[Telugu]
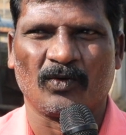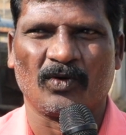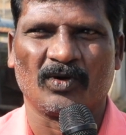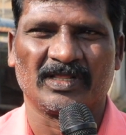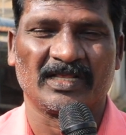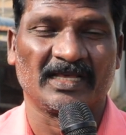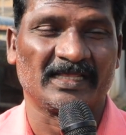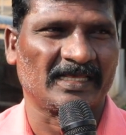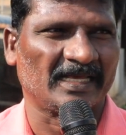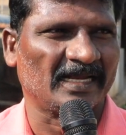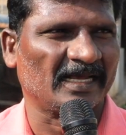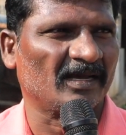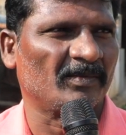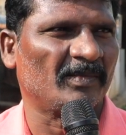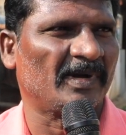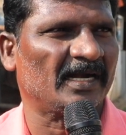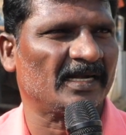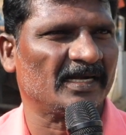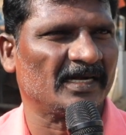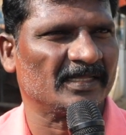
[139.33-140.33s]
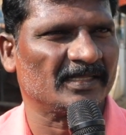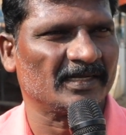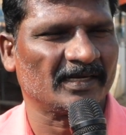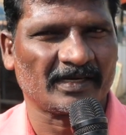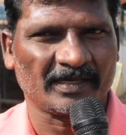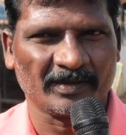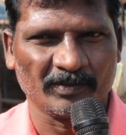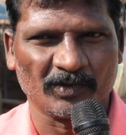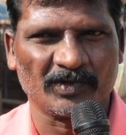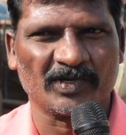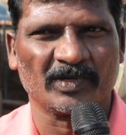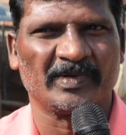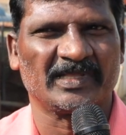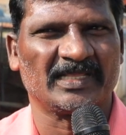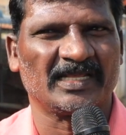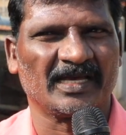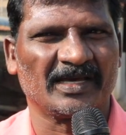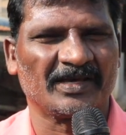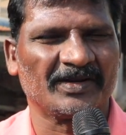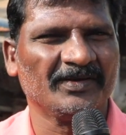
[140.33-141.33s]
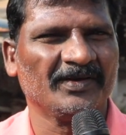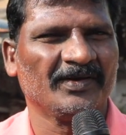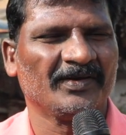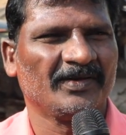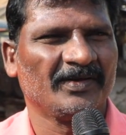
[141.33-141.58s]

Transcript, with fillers: హోందాతనంగా మాట్లాడుతున్నారు ఈ ముఖ్యమంత్రి గారు